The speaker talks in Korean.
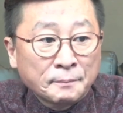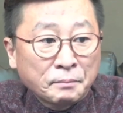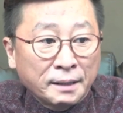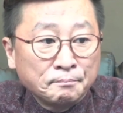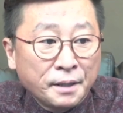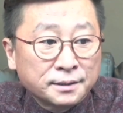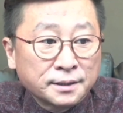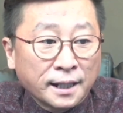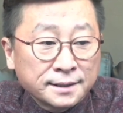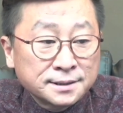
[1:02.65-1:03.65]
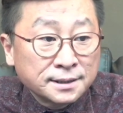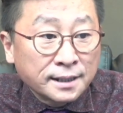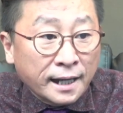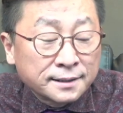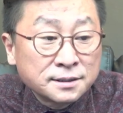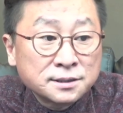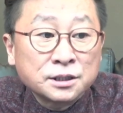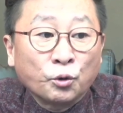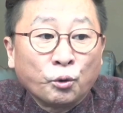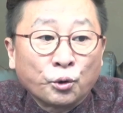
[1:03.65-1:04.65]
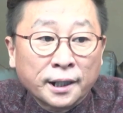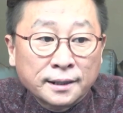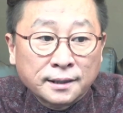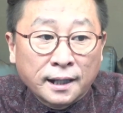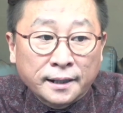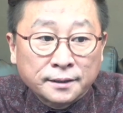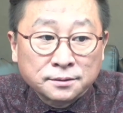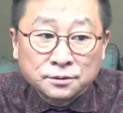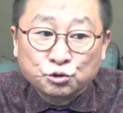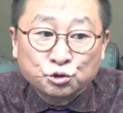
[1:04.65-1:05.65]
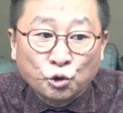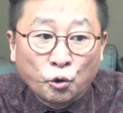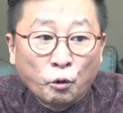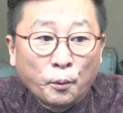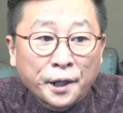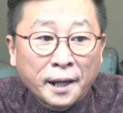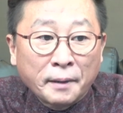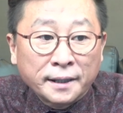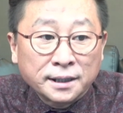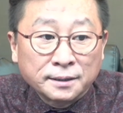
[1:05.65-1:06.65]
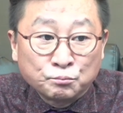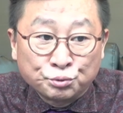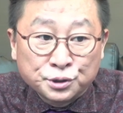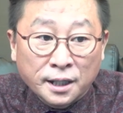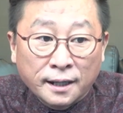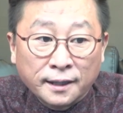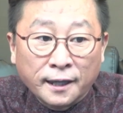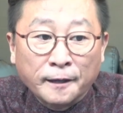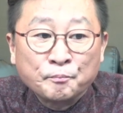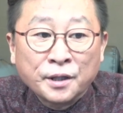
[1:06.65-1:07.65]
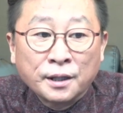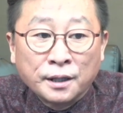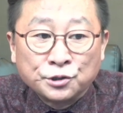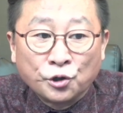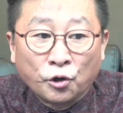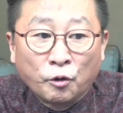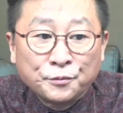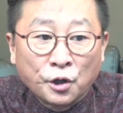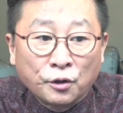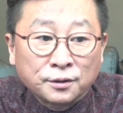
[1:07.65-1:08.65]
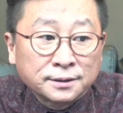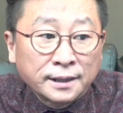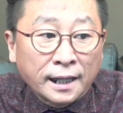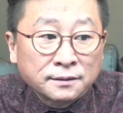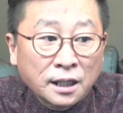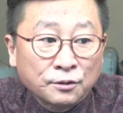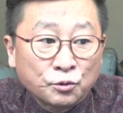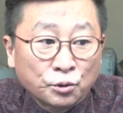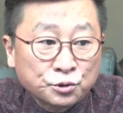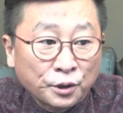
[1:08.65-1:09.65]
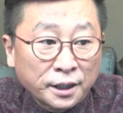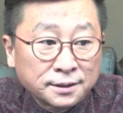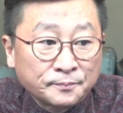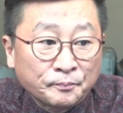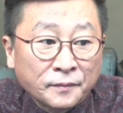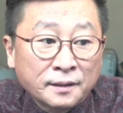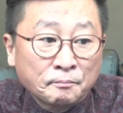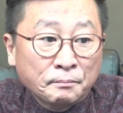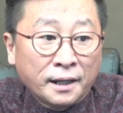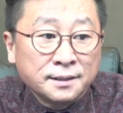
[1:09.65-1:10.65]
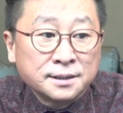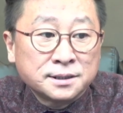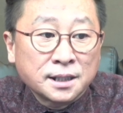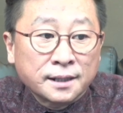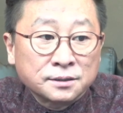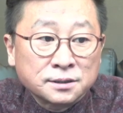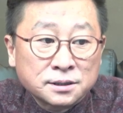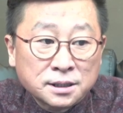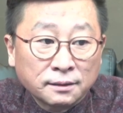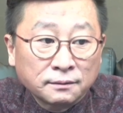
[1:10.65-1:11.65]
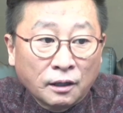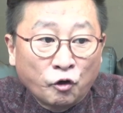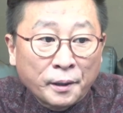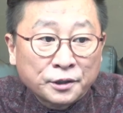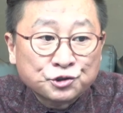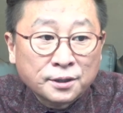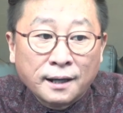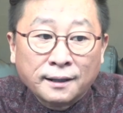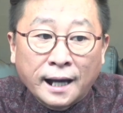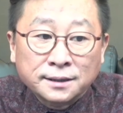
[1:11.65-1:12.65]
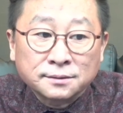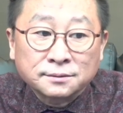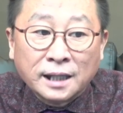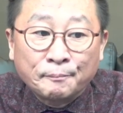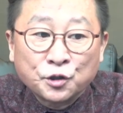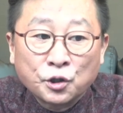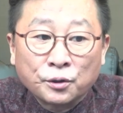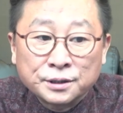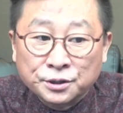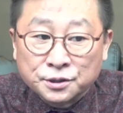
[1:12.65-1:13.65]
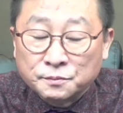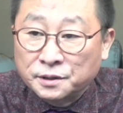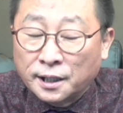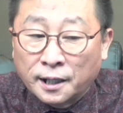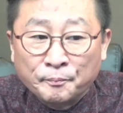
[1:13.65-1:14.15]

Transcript: 판매를 하지 않은 지 오래됐다라는 종업원의 말이 무색하게 영업용 냉장고 속에는 팔리지 않은 칭다오 맥주가 가득 담겨 있었습니다.